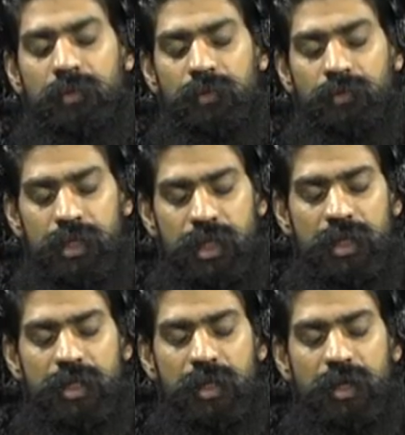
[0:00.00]

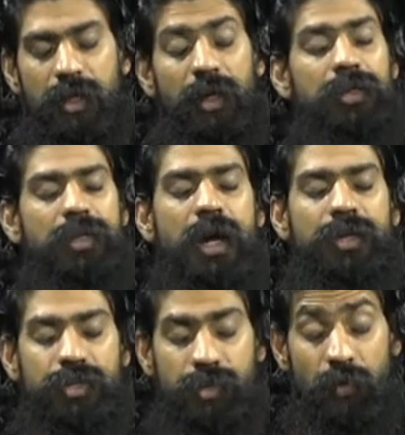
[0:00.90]
विशेष करके
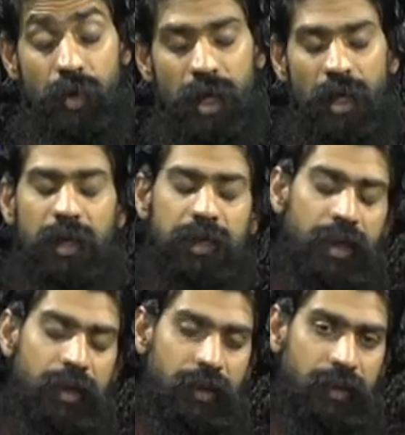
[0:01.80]
असहाय जीवों के लिए
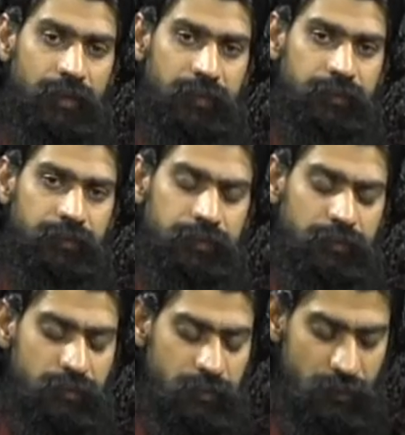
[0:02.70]
किया जाता
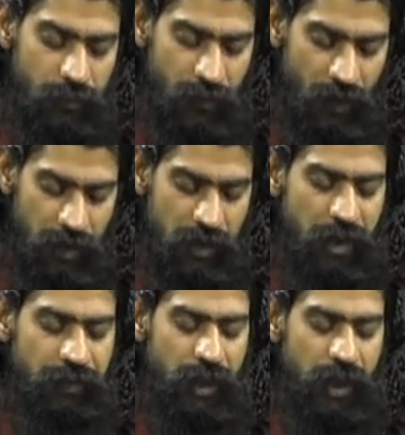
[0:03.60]
है
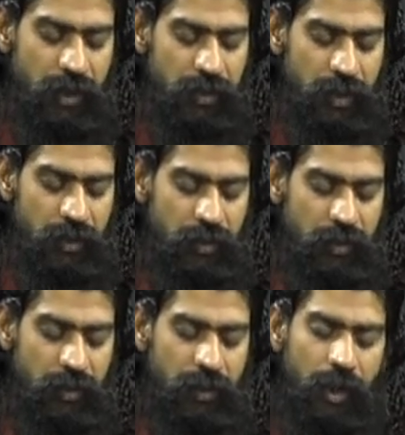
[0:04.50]
इसी प्रकार से
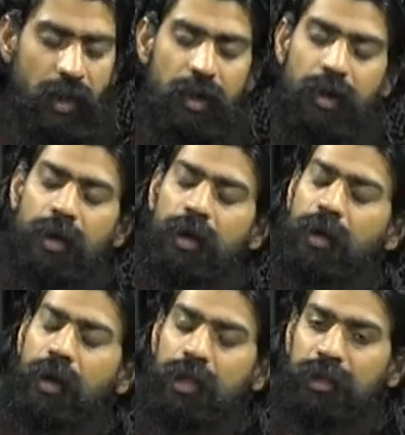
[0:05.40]

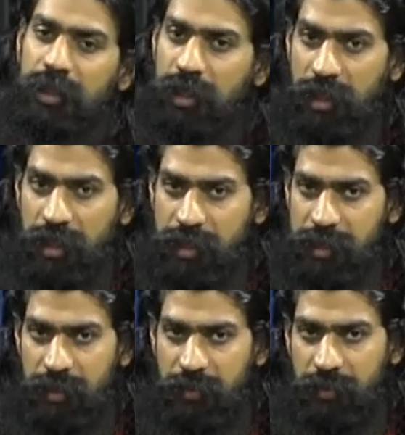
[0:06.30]
अतिथि
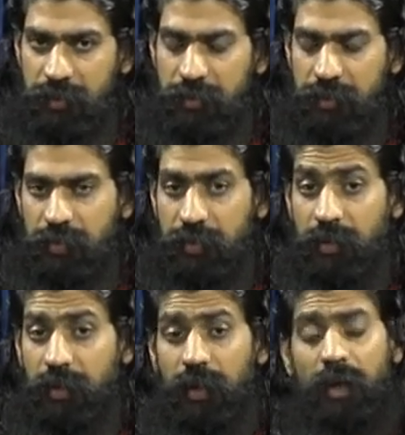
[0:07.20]
यज्ञ
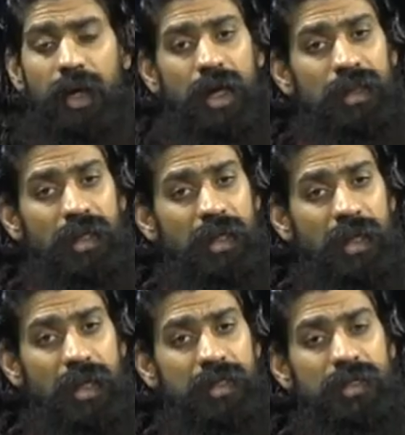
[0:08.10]
अतिथि
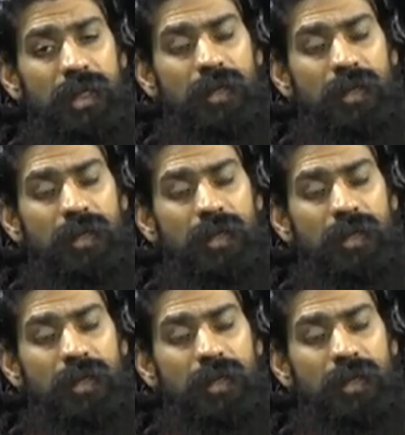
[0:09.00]
यज्ञ